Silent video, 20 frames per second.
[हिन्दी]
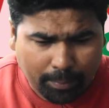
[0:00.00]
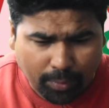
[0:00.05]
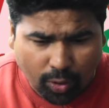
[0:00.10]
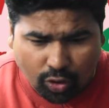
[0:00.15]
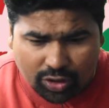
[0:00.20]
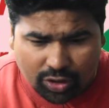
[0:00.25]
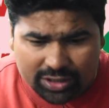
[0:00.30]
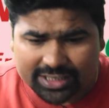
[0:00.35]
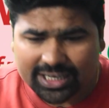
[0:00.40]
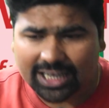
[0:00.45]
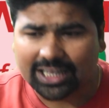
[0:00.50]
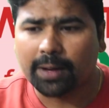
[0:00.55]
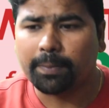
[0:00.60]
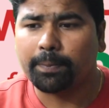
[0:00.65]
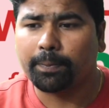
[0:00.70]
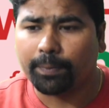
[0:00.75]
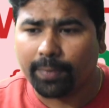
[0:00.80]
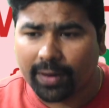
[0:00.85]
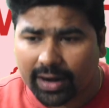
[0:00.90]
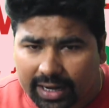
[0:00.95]
बहुत ज़्यादा
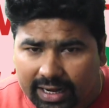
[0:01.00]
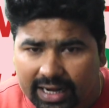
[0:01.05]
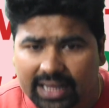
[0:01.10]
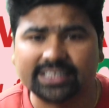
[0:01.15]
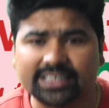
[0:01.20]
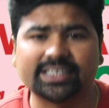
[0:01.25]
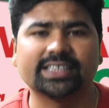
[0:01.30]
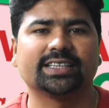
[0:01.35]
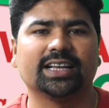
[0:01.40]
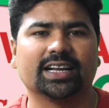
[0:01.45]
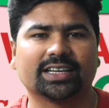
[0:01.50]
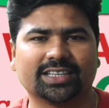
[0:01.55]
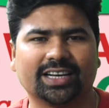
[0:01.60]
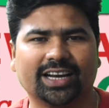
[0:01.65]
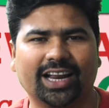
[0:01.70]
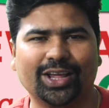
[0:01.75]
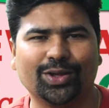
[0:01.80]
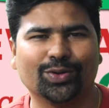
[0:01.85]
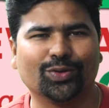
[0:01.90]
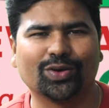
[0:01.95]
पढ़ने से सिलेक्शन
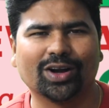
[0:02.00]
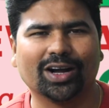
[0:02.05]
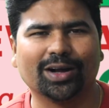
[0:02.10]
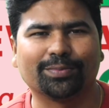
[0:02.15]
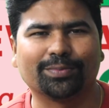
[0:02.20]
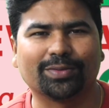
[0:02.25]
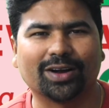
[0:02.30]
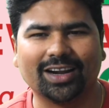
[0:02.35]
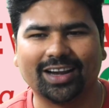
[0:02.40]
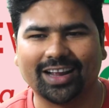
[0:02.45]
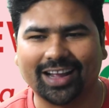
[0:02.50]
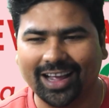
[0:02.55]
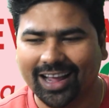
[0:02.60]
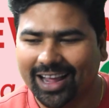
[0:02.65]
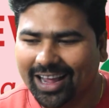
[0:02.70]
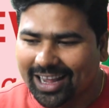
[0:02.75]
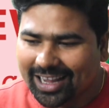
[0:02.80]
नहीं होगा आपका ठीक है